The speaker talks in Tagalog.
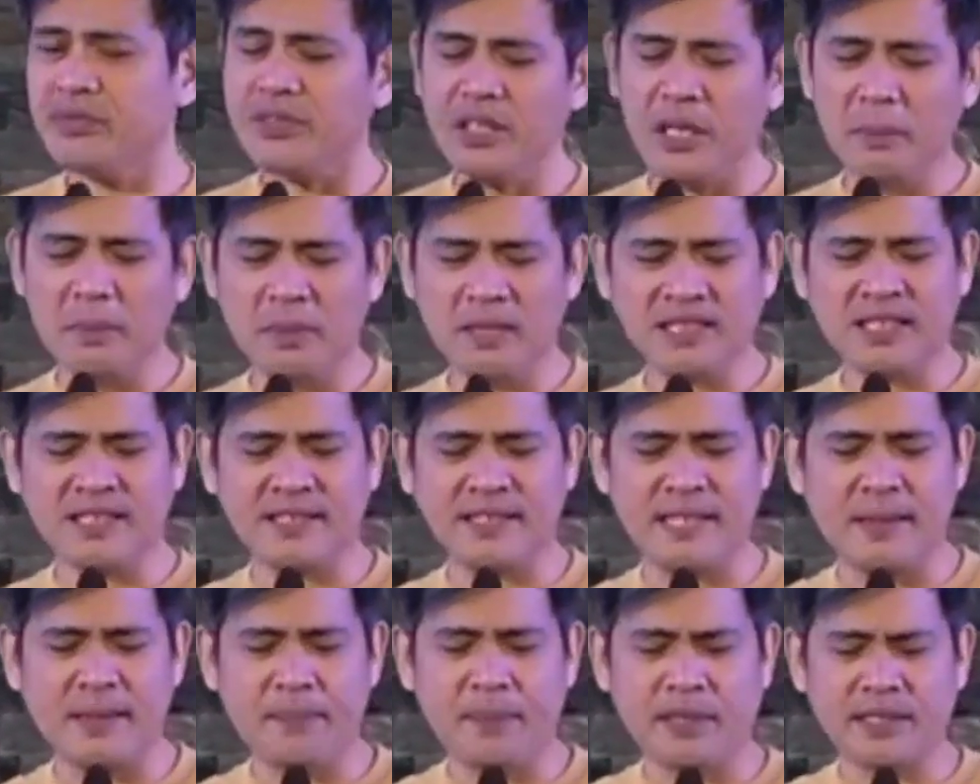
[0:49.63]

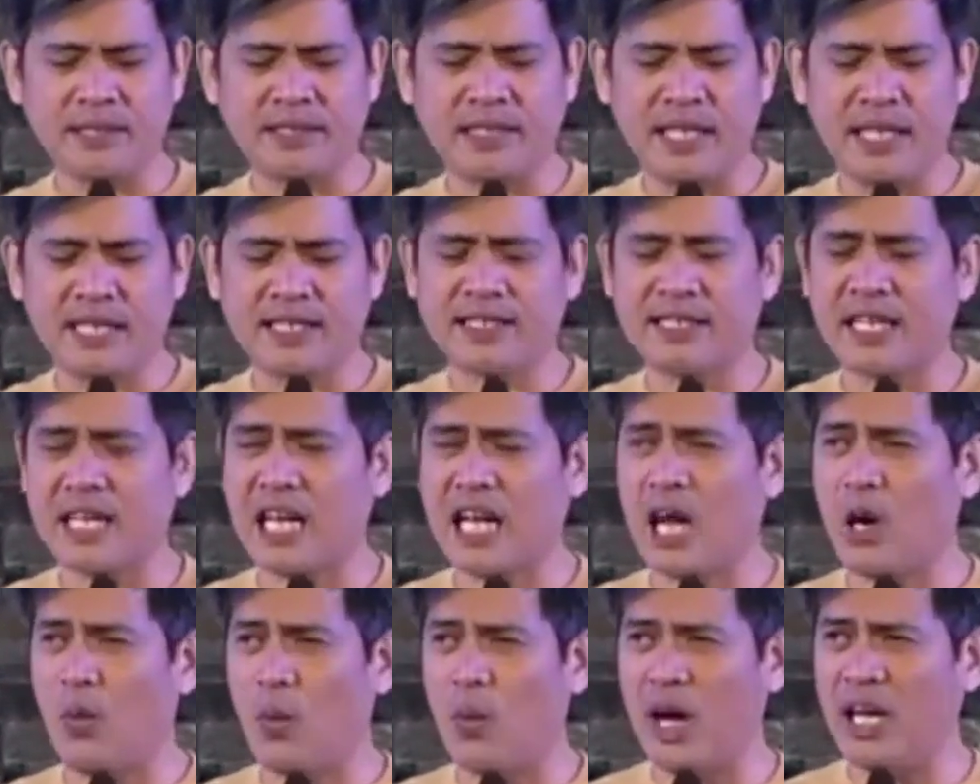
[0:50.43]
Masisipag sila sa
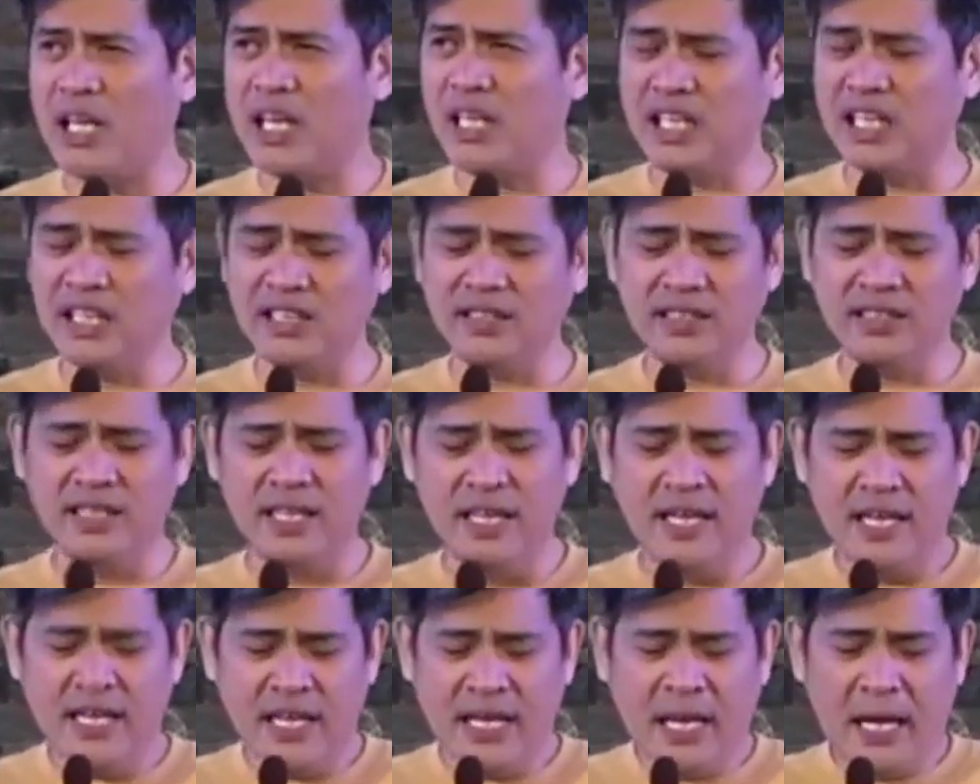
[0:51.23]
gawain,
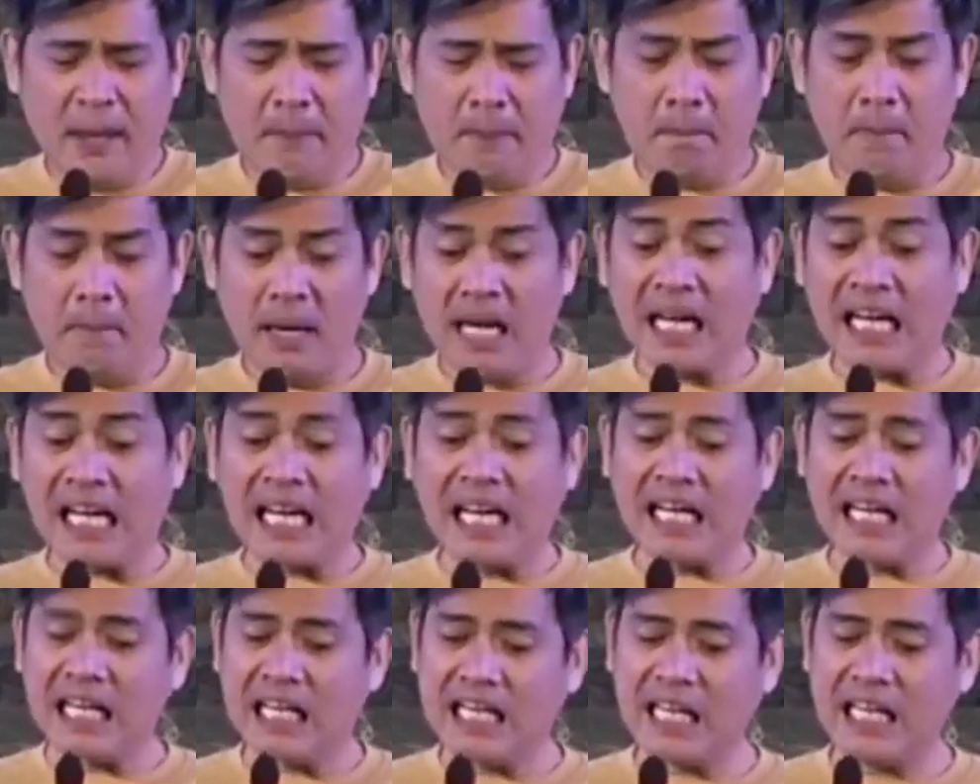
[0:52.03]

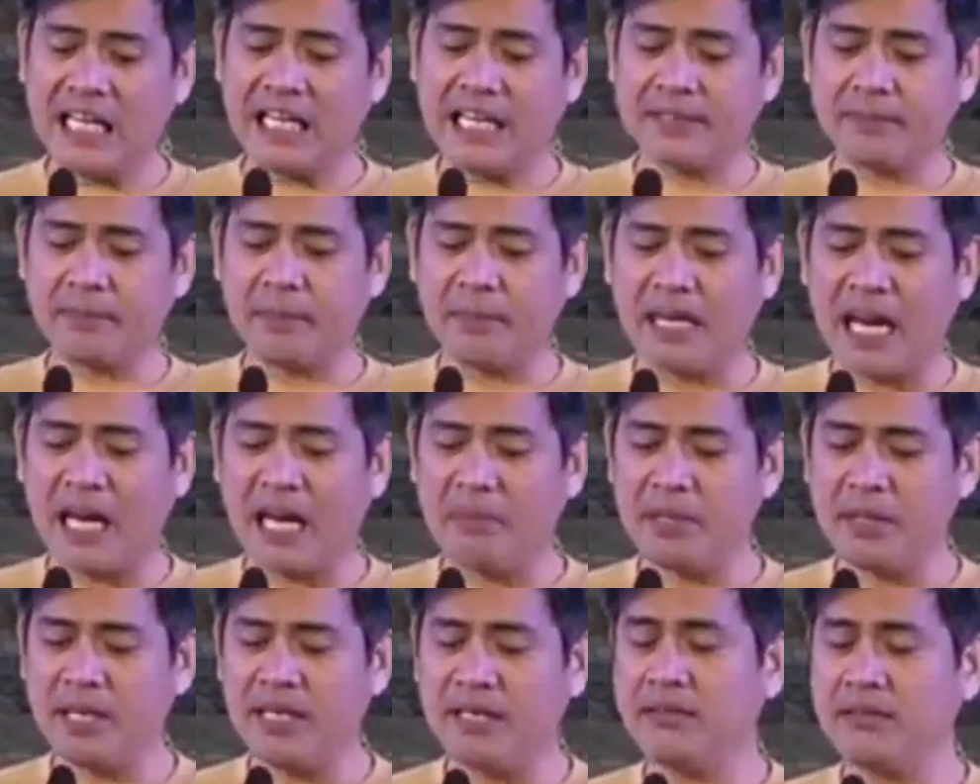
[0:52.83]
magagaling at
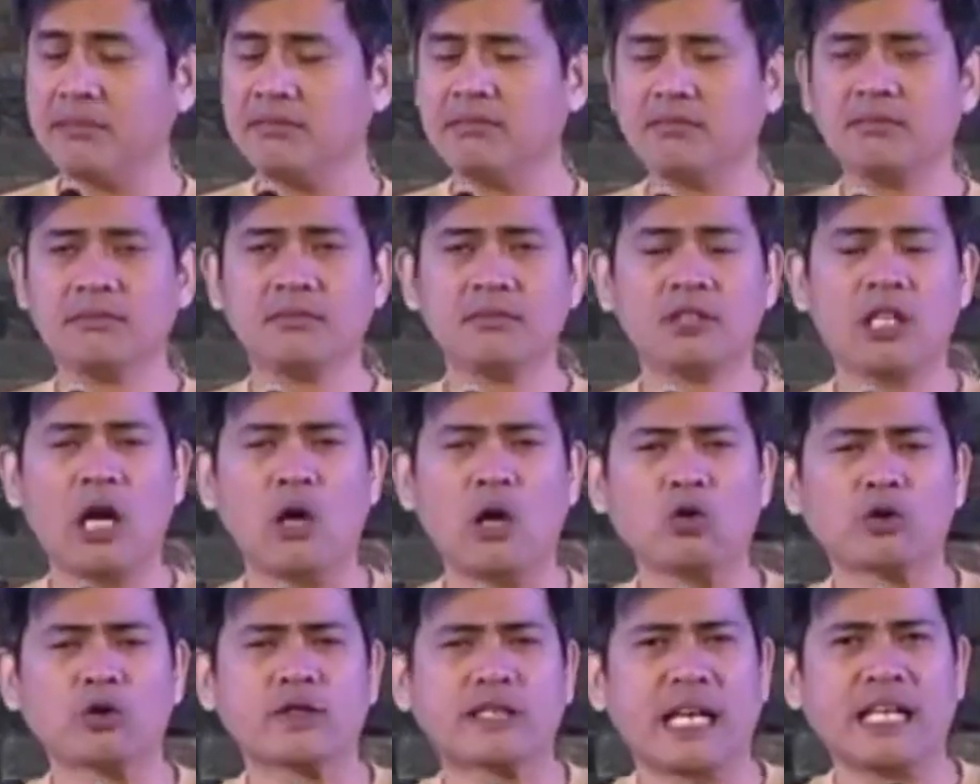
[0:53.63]
maraming
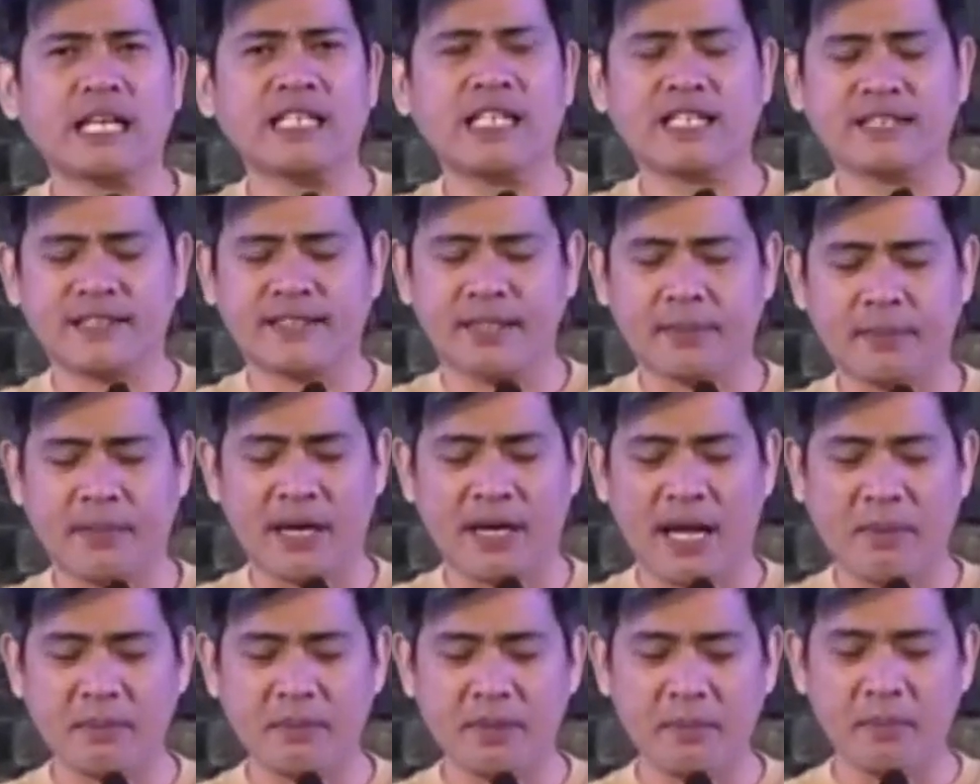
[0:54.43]
kahusayan sa
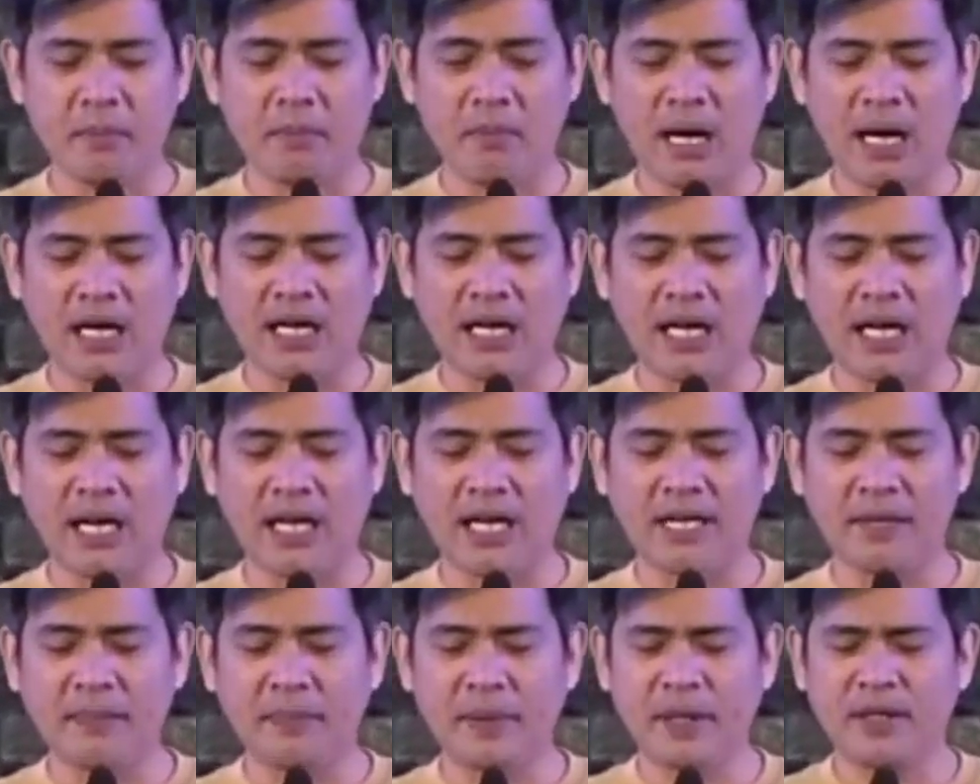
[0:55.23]
maraming
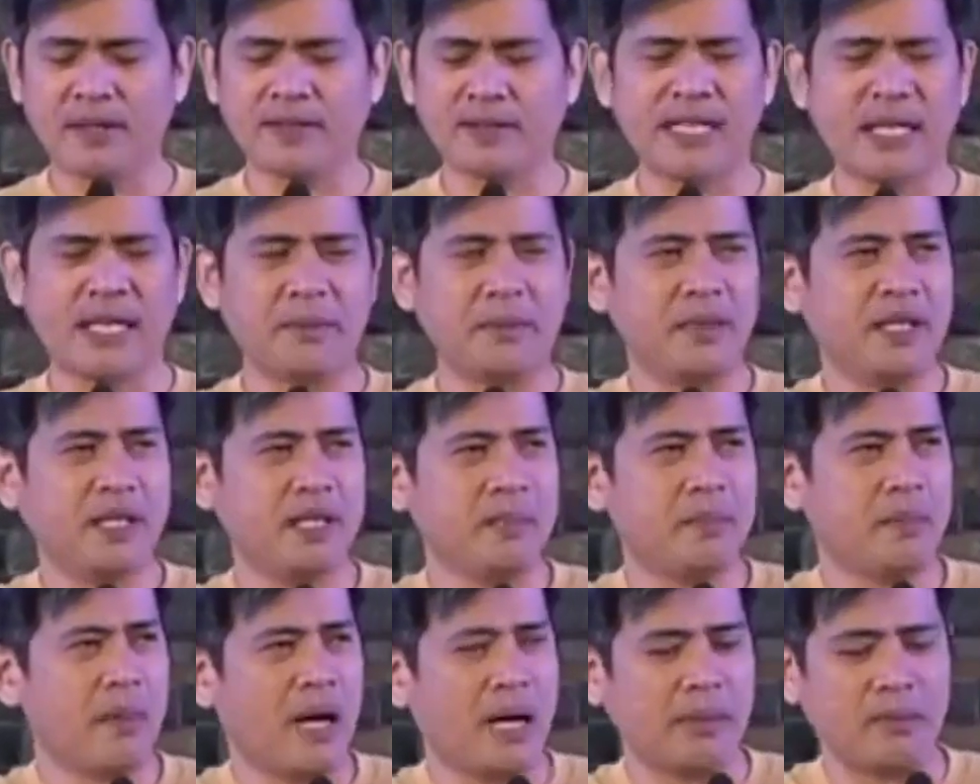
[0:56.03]
bagay, pero sabi ni
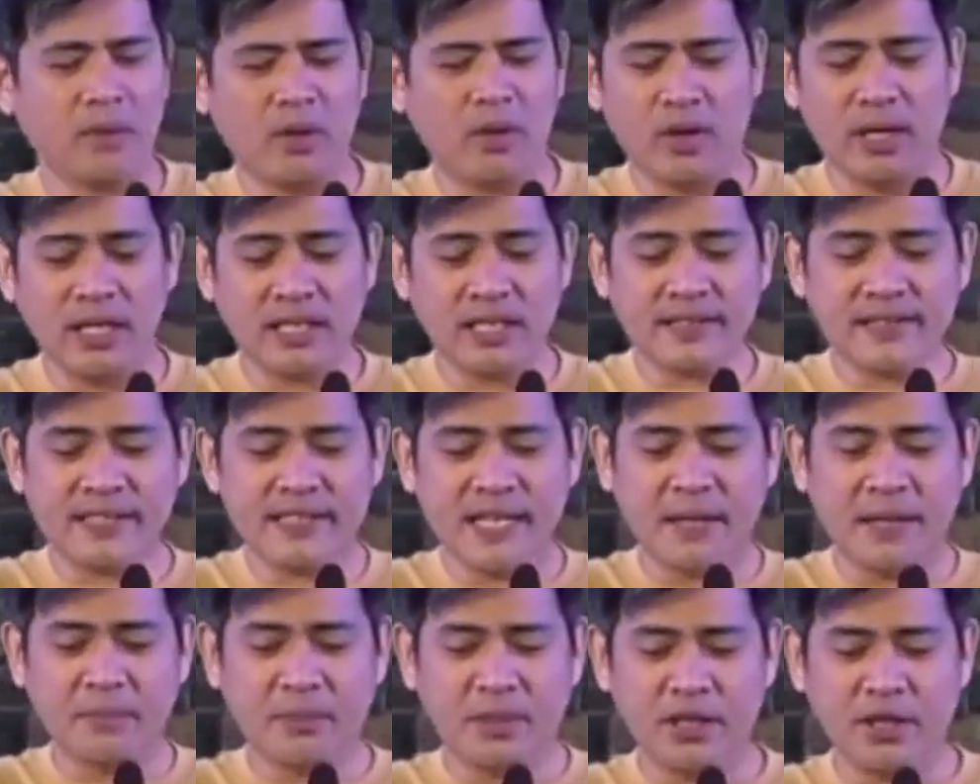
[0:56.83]
Pablo,
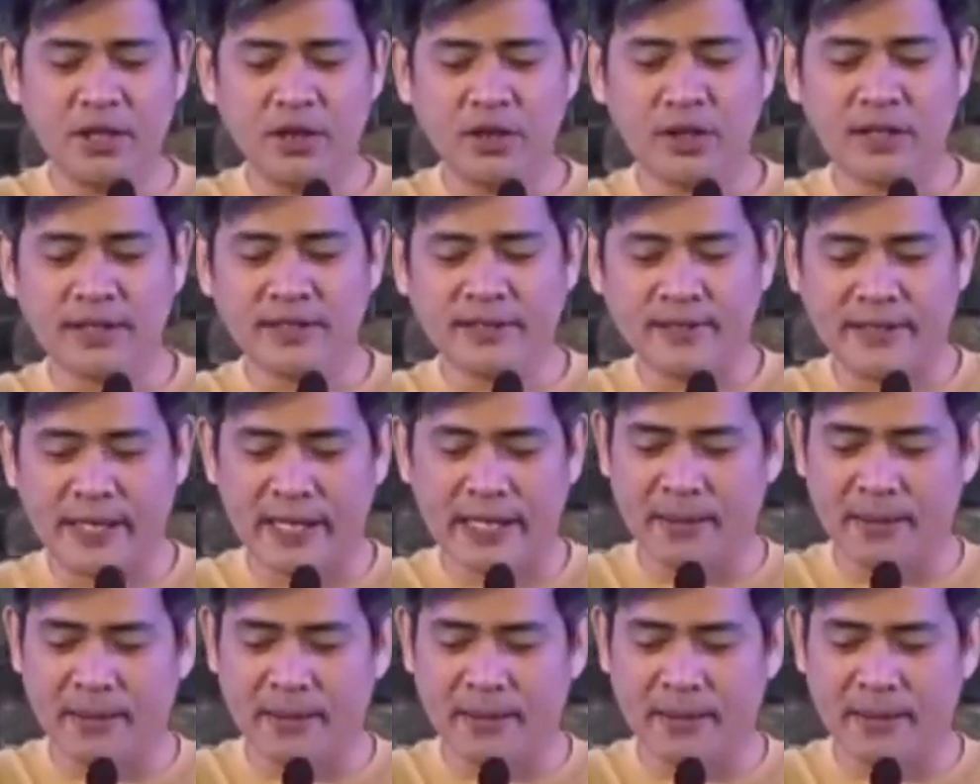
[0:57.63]
examine yourself.